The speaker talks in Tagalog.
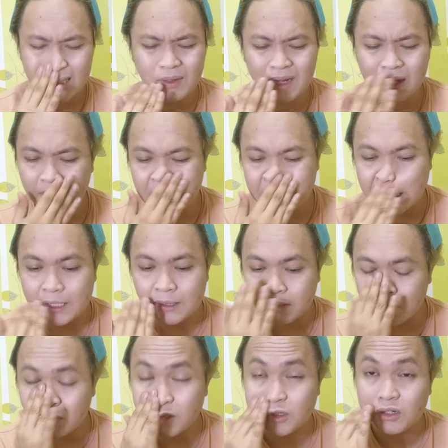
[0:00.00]
wala naman siya
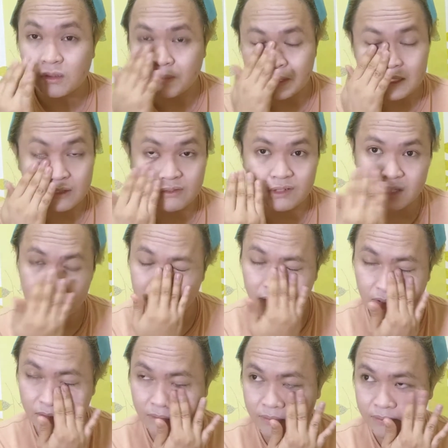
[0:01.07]
nung nanonood pa sa video
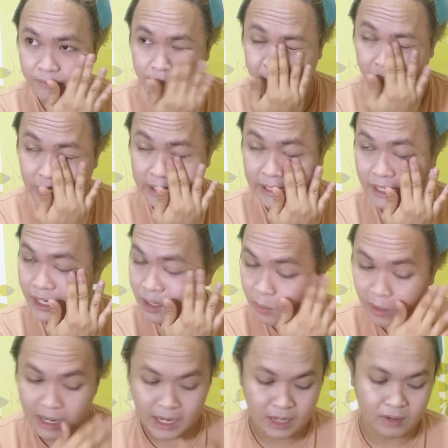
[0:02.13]
ko. Pero
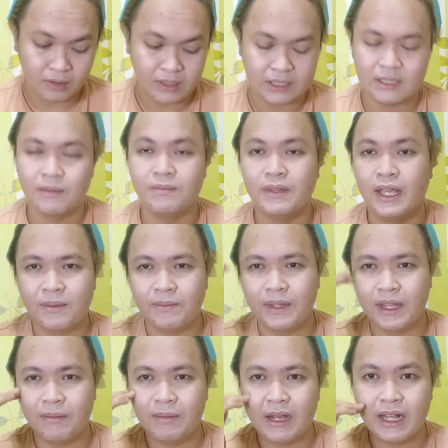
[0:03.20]
naniniwala ako na some,
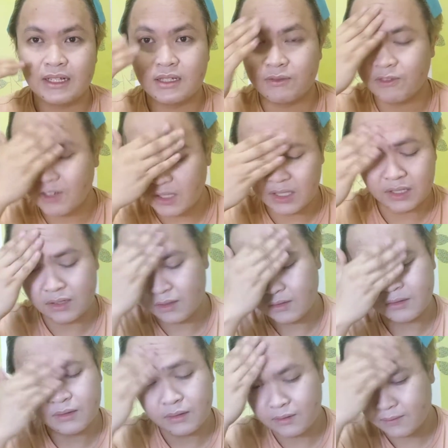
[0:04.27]
someday ma-achieve ko din
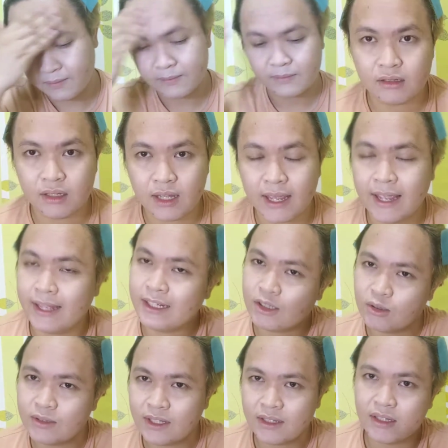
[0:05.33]
yun. And
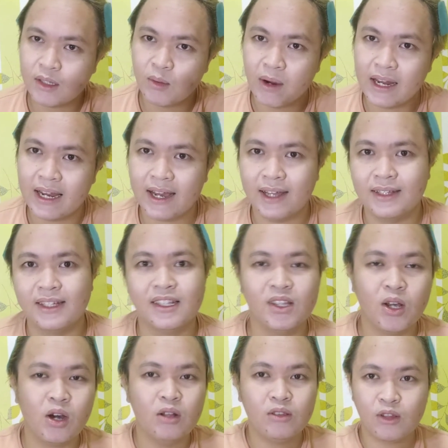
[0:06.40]
kung naniniwala ka
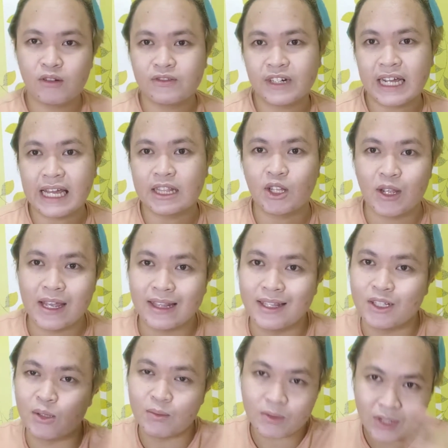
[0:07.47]
din doon, don't forget to hit
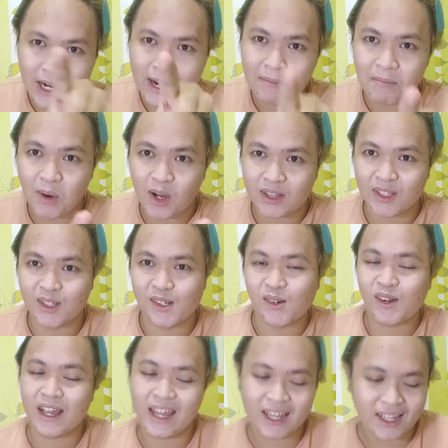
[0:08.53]
the subscribe button,
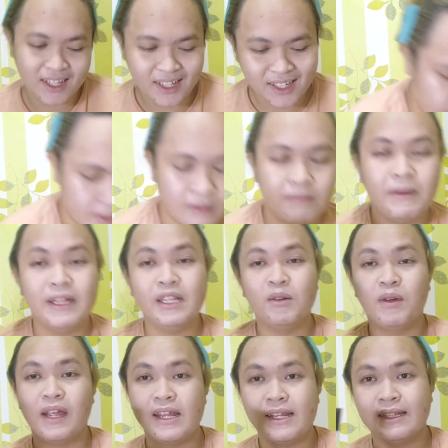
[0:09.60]
okay? By
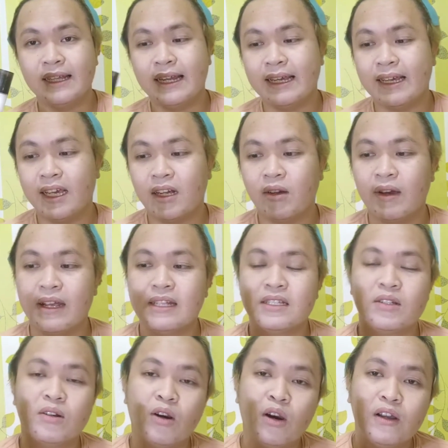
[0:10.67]
the way, yung nilagay ko
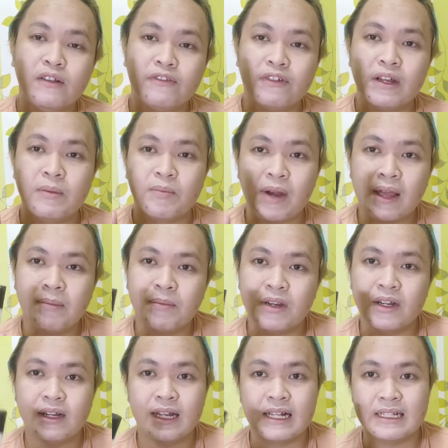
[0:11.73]
is yung oil-free
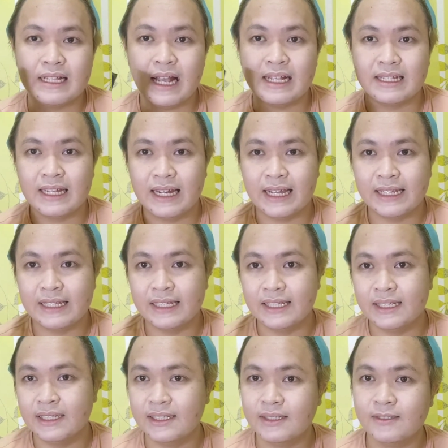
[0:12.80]
primer ng Sassy
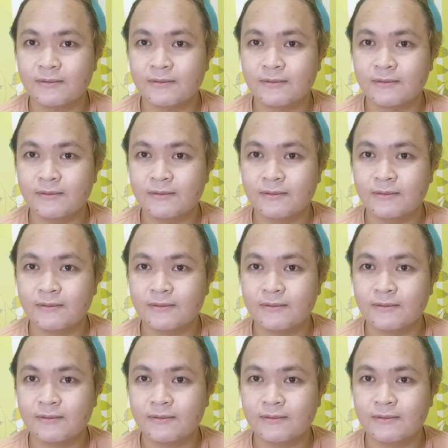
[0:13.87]
Lady.